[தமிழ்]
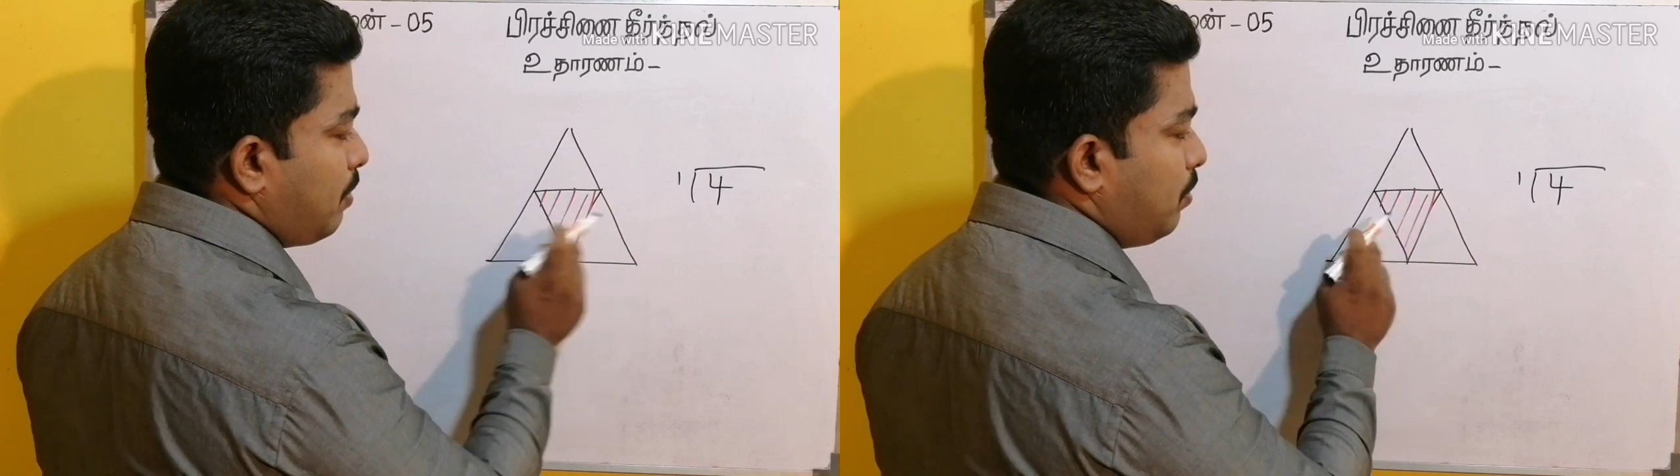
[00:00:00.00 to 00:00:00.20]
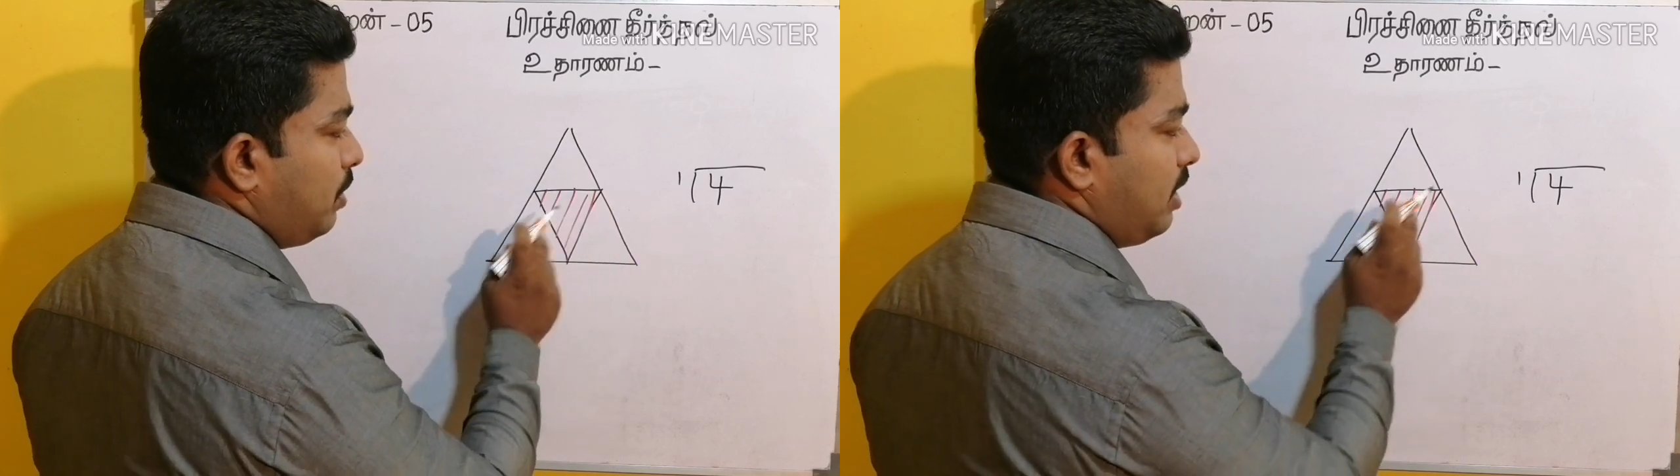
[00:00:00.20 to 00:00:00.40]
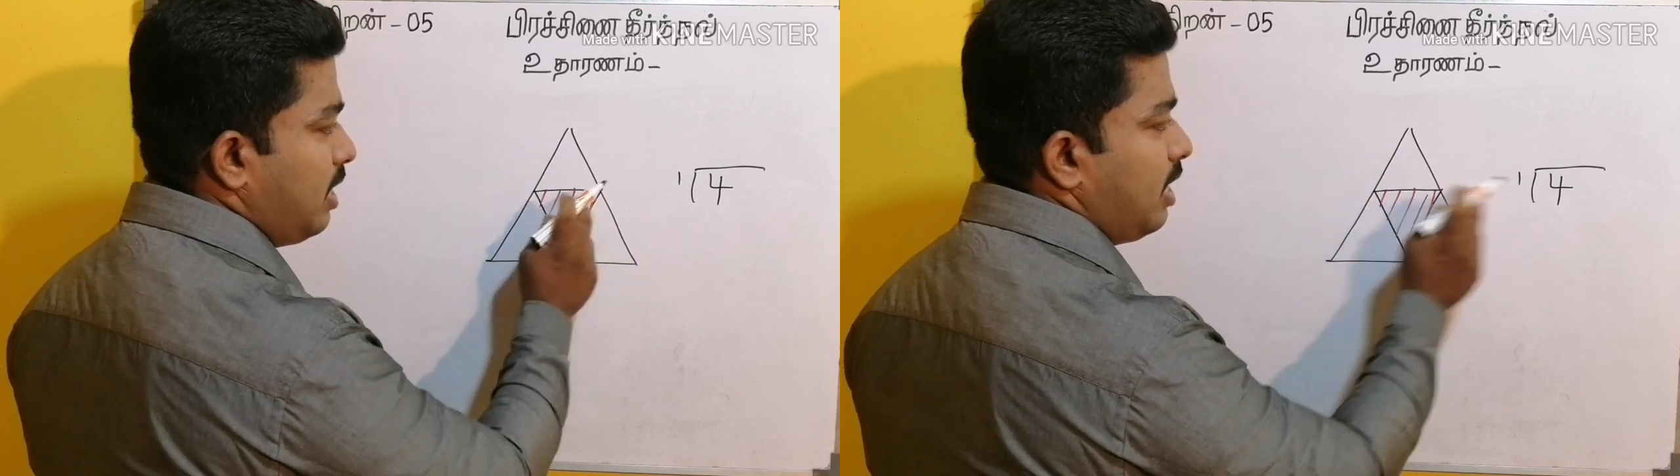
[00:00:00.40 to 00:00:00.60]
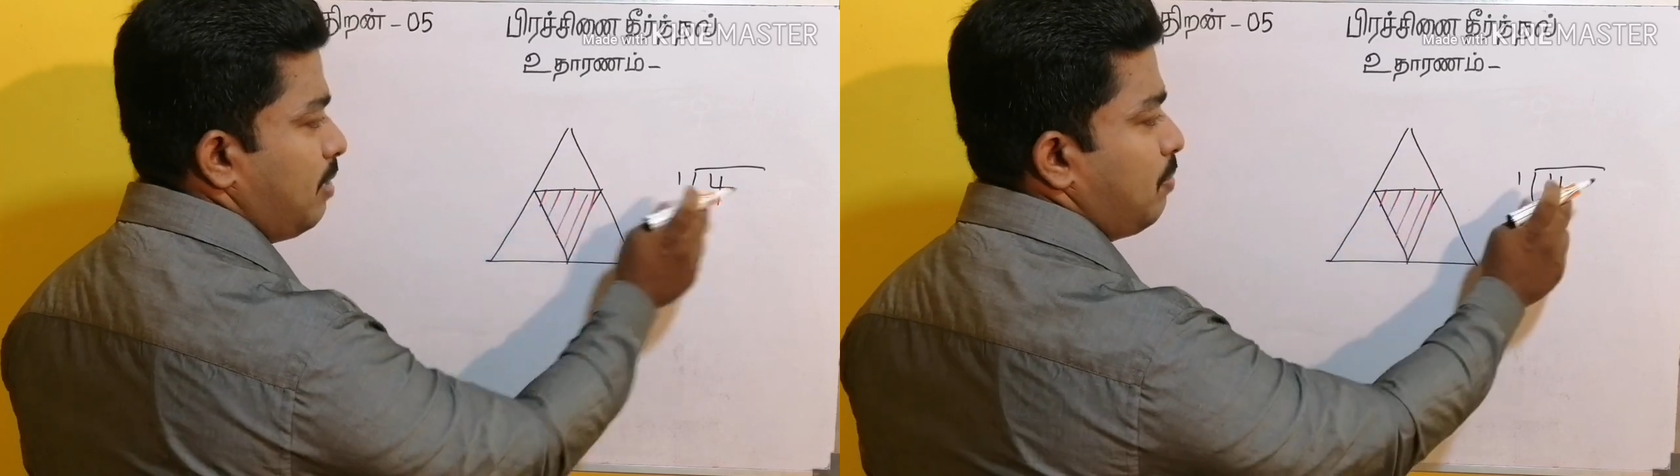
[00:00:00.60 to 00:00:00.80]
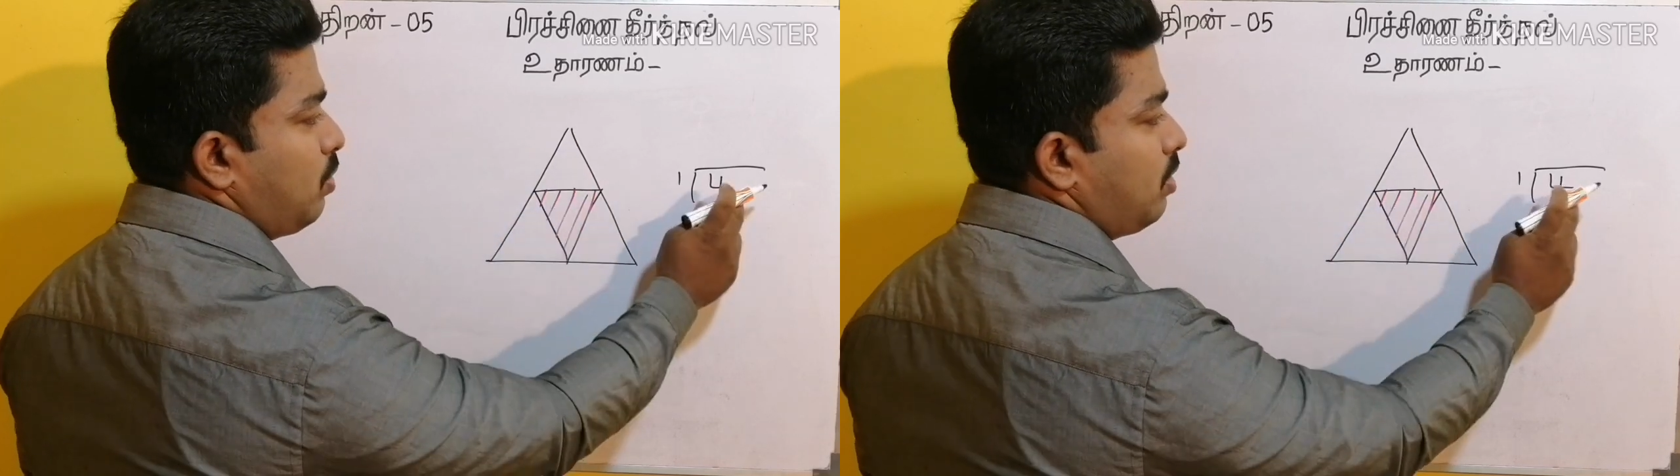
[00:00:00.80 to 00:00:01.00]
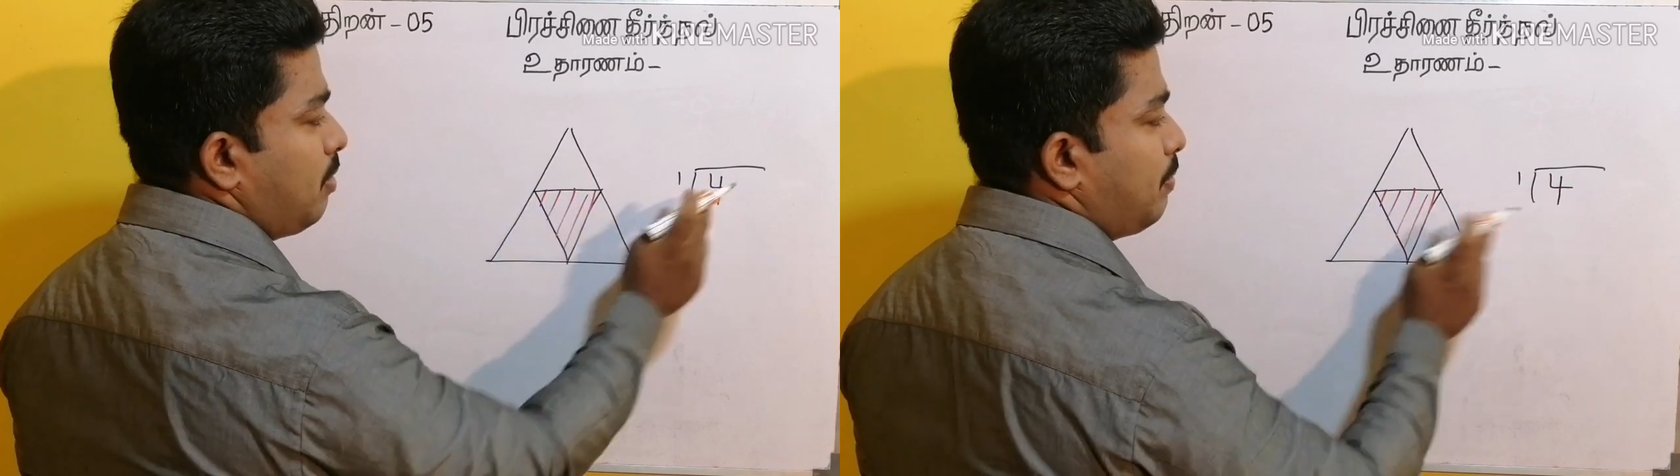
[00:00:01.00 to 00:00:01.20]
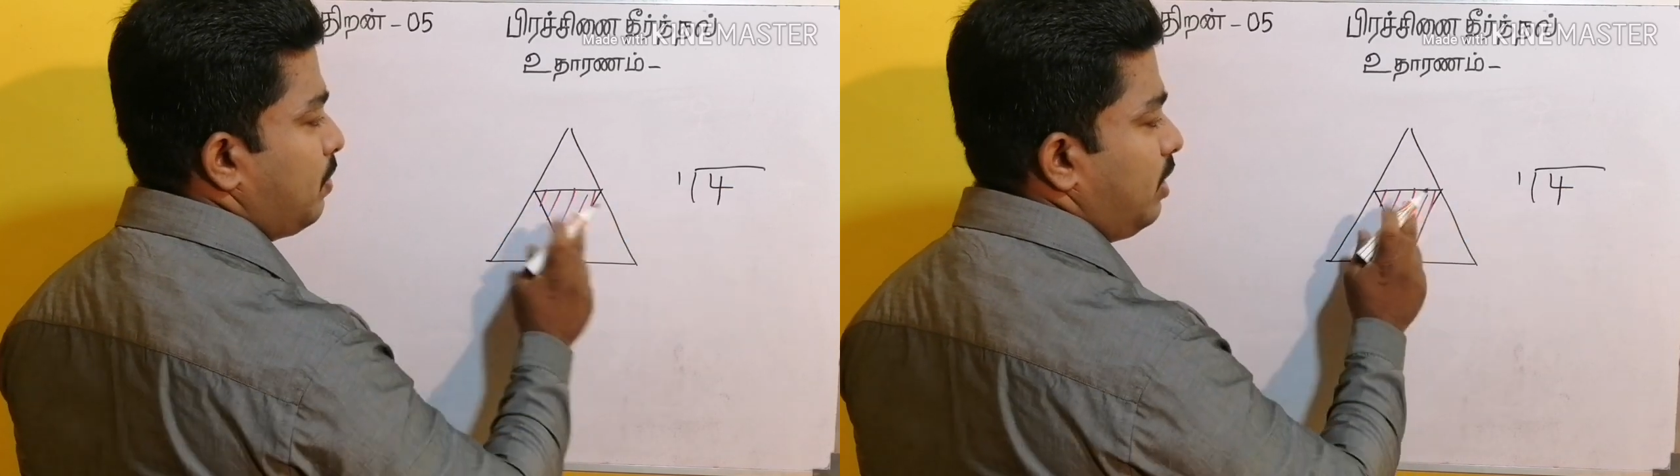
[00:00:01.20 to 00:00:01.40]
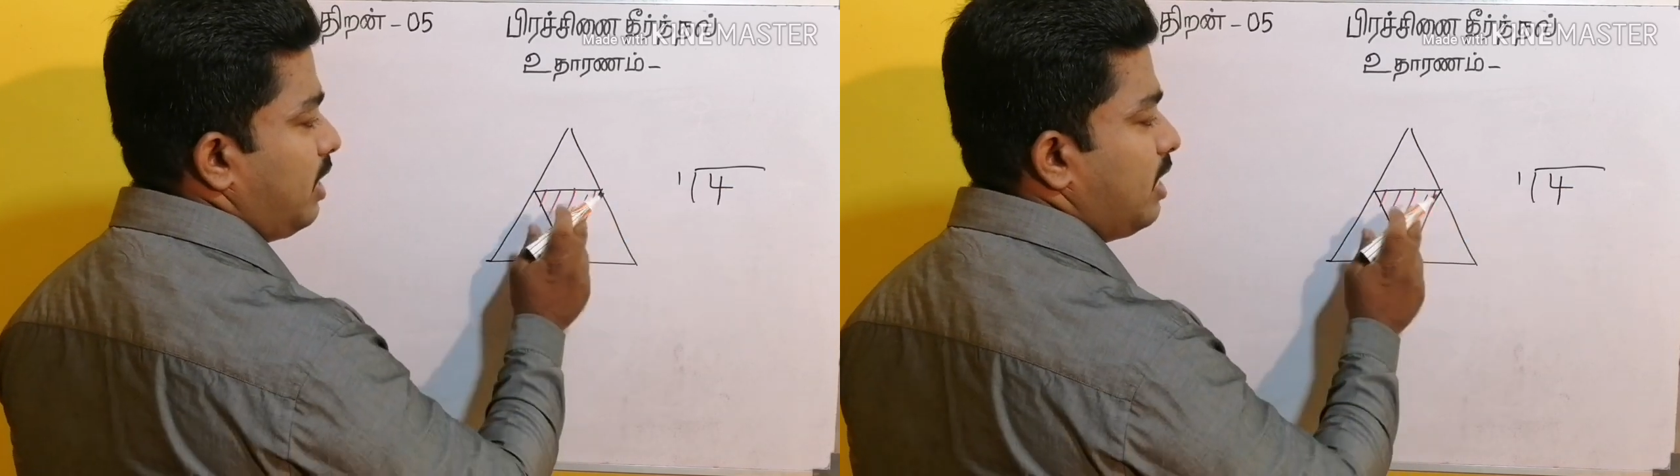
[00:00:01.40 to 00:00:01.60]
பகுதியினை மொத்த
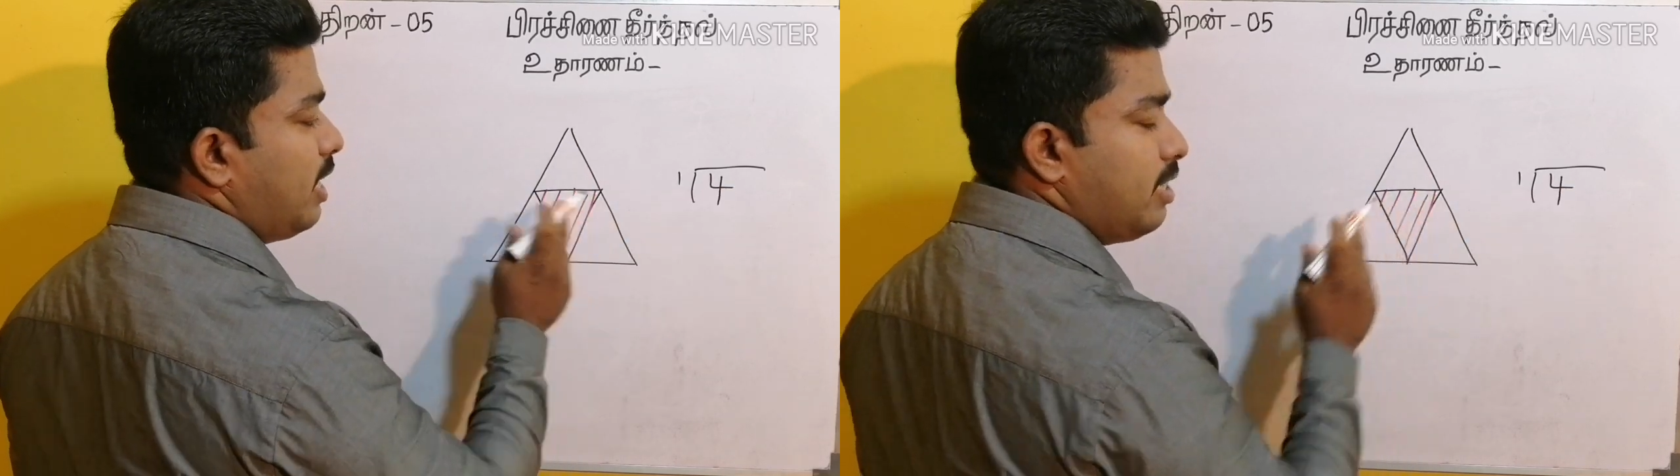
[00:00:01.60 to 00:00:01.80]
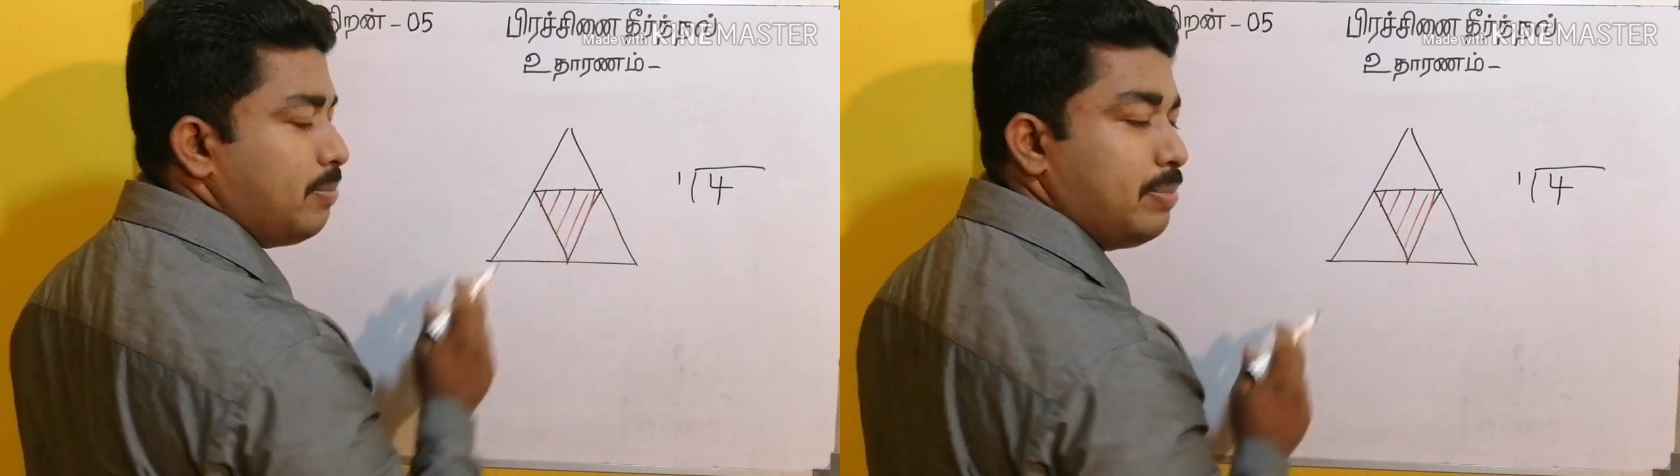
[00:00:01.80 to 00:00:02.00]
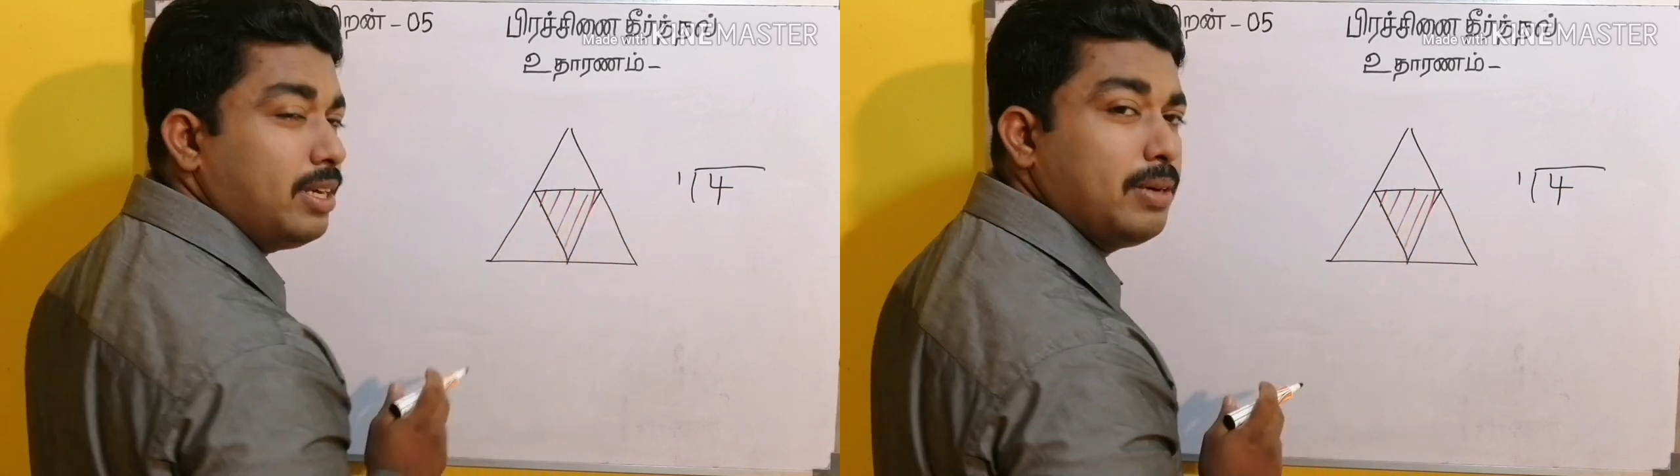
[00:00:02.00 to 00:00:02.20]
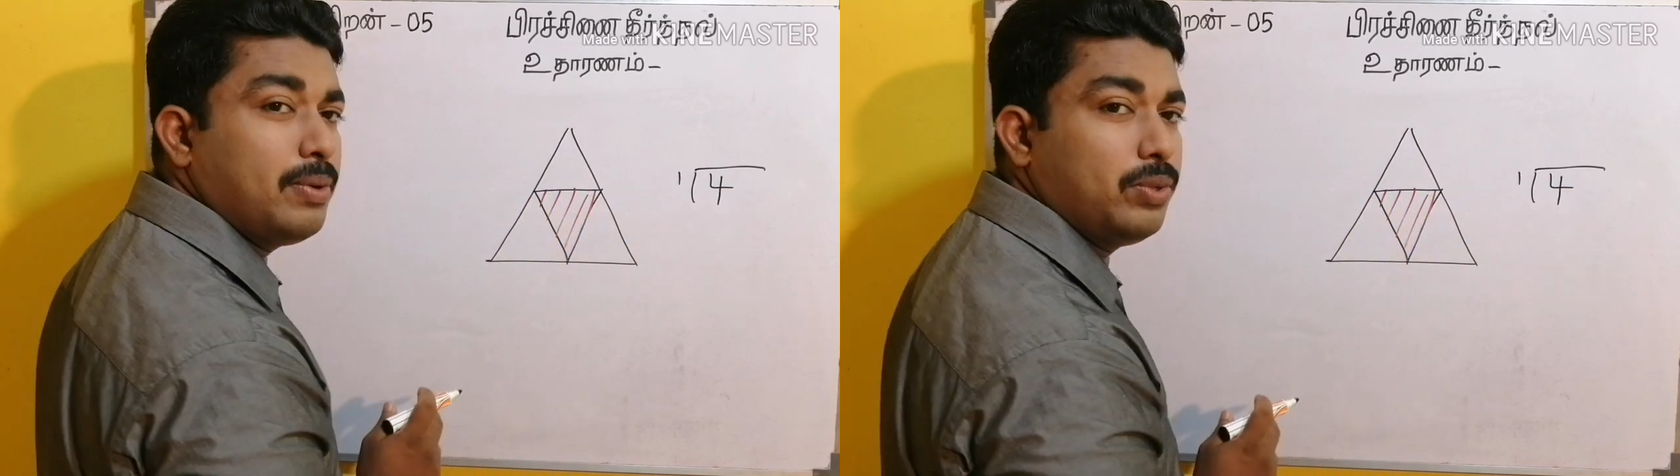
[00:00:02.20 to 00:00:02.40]
பகுதியினை நிலற்றப்பட்ட